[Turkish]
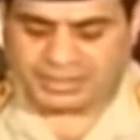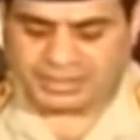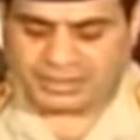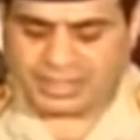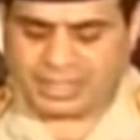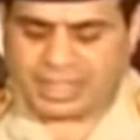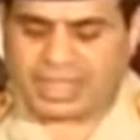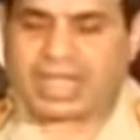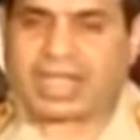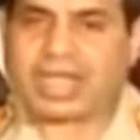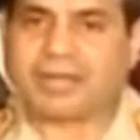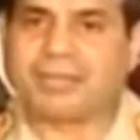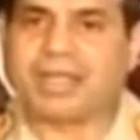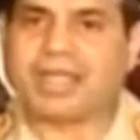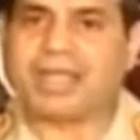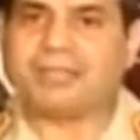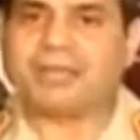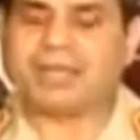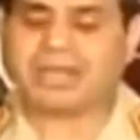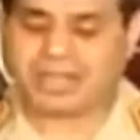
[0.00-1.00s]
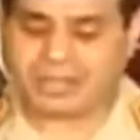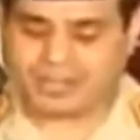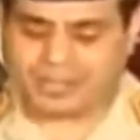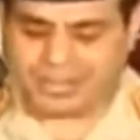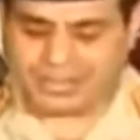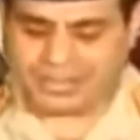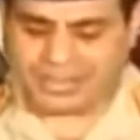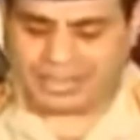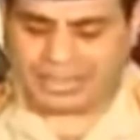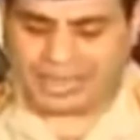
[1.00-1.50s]
gruplarının hepsini
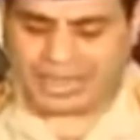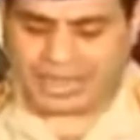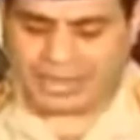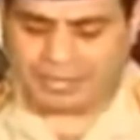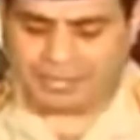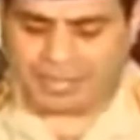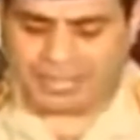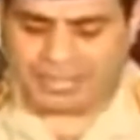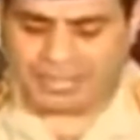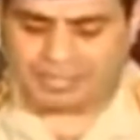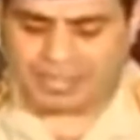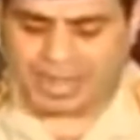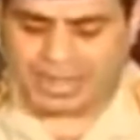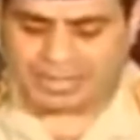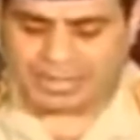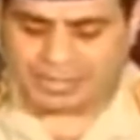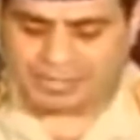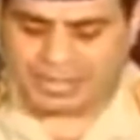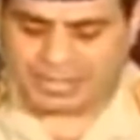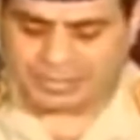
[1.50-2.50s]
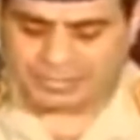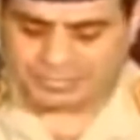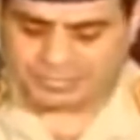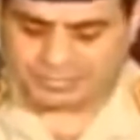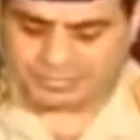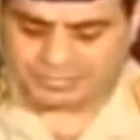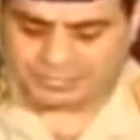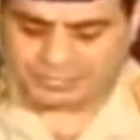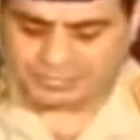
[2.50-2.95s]
tanıştım. Çok sevdiler beni bu